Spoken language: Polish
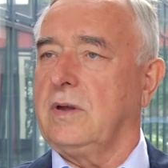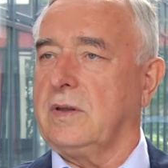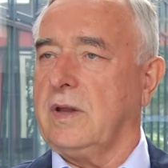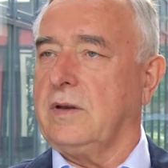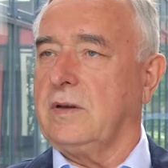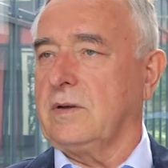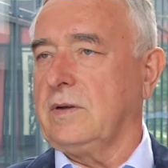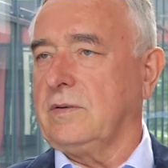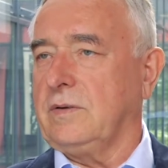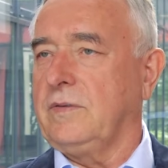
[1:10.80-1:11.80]
ten y,
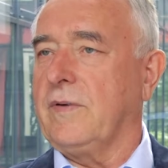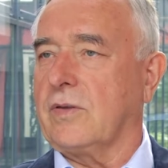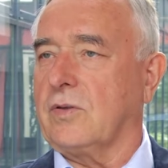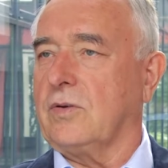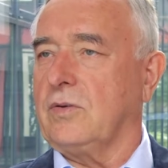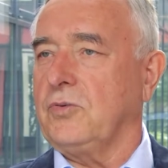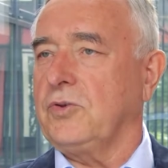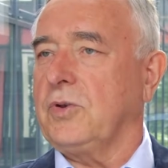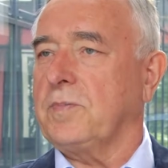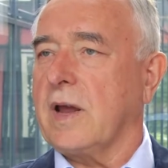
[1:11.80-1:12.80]
inwestor
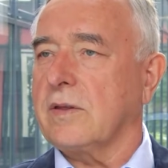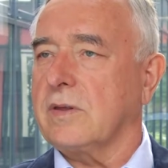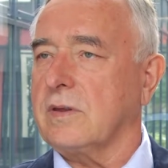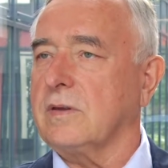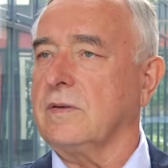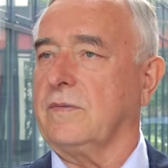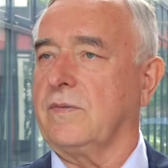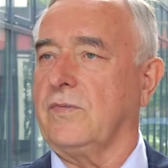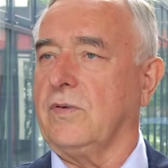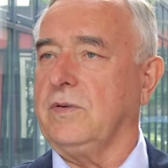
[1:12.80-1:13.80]
ludzi do pracy
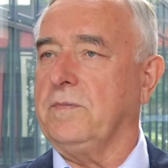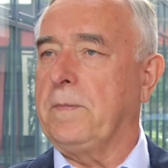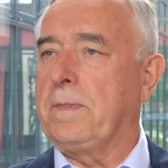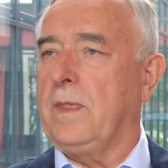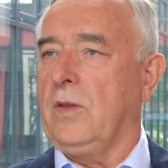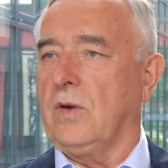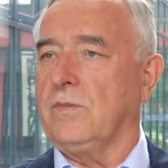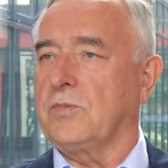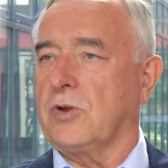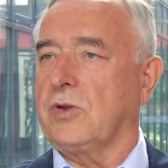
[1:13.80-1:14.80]
w swoim
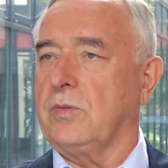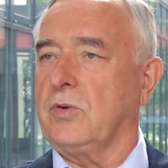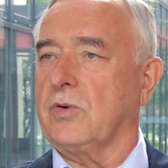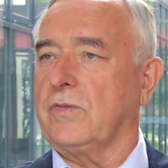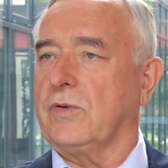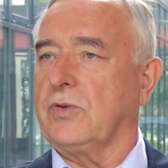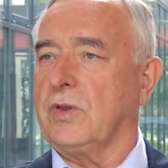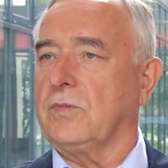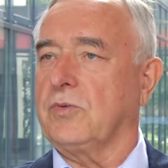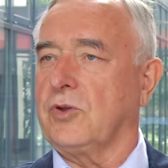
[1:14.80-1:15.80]
nowym przedsiębiorstwie czy
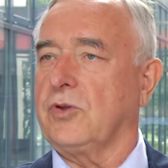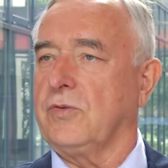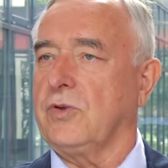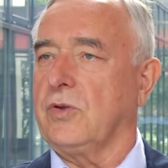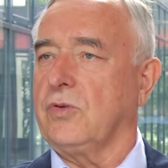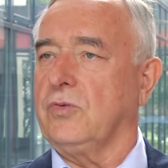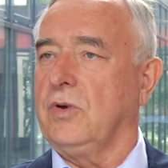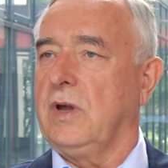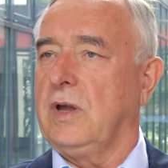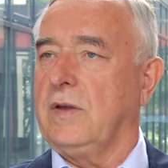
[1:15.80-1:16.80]
nowym przedsięwzięciu.
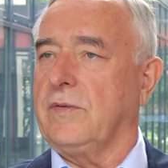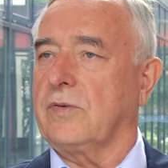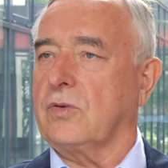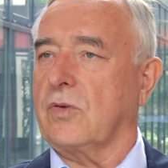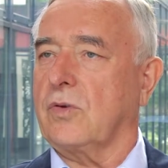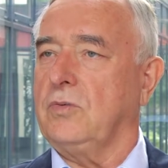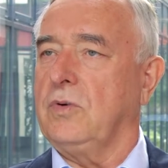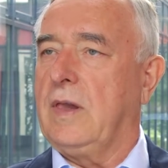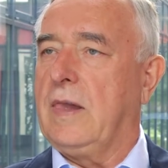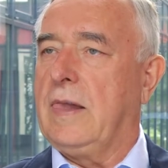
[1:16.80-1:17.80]
Więc to
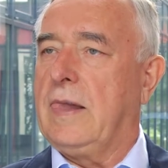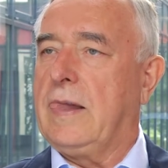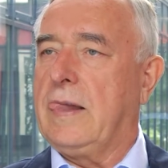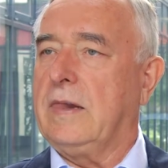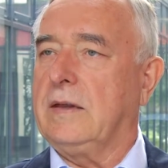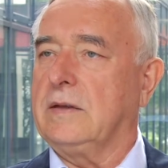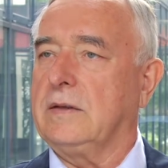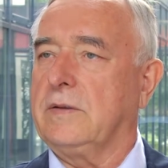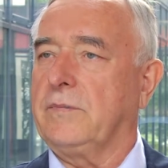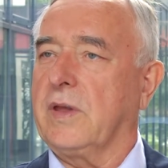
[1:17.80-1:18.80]
są
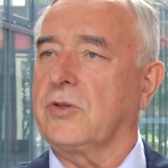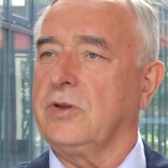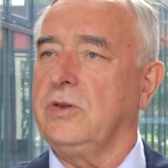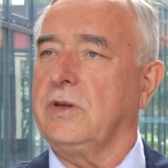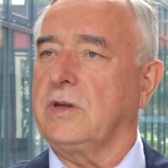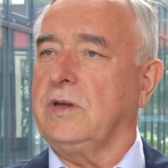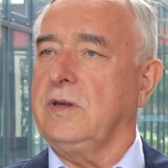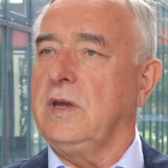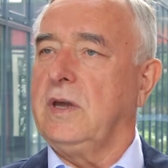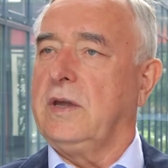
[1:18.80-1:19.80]
E, te
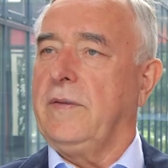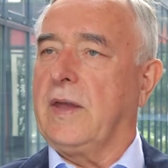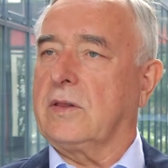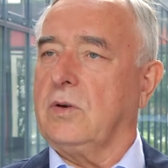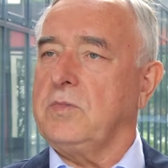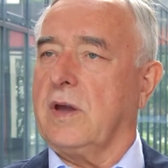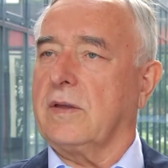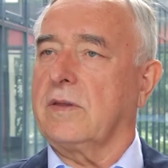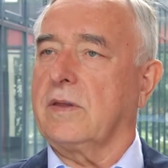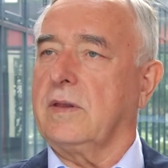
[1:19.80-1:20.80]
czynniki.
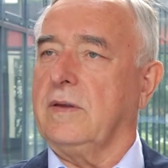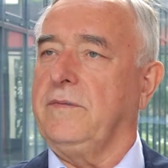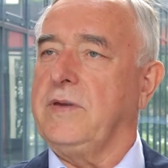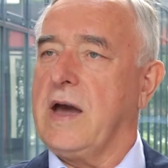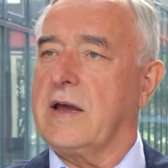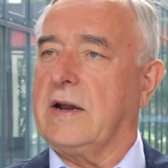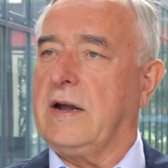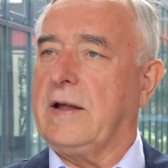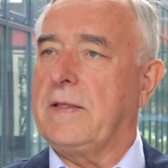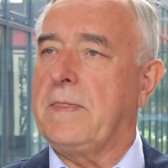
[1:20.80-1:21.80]
Natomiast
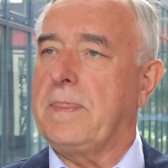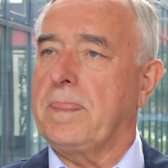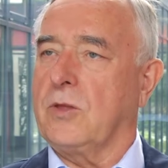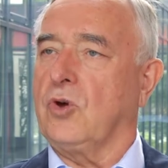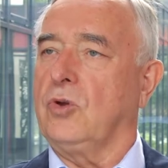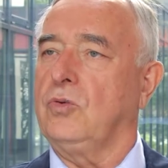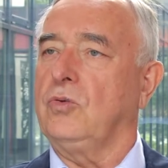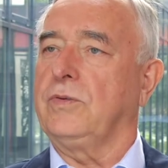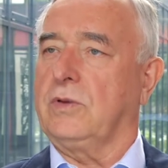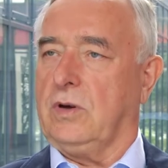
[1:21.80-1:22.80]
wiara
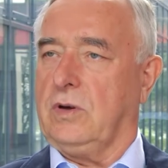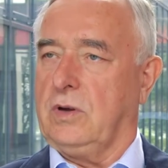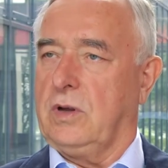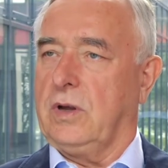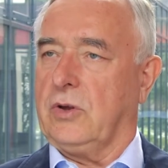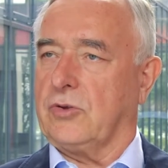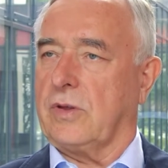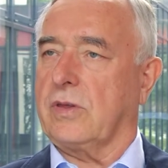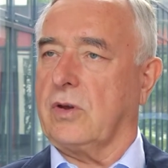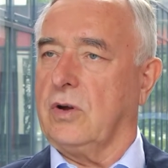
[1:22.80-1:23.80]
rządu w to,
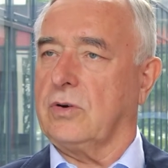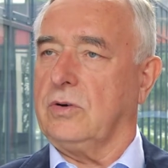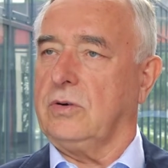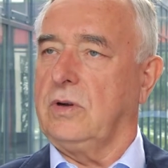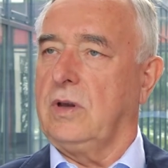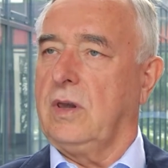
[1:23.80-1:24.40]
że skoro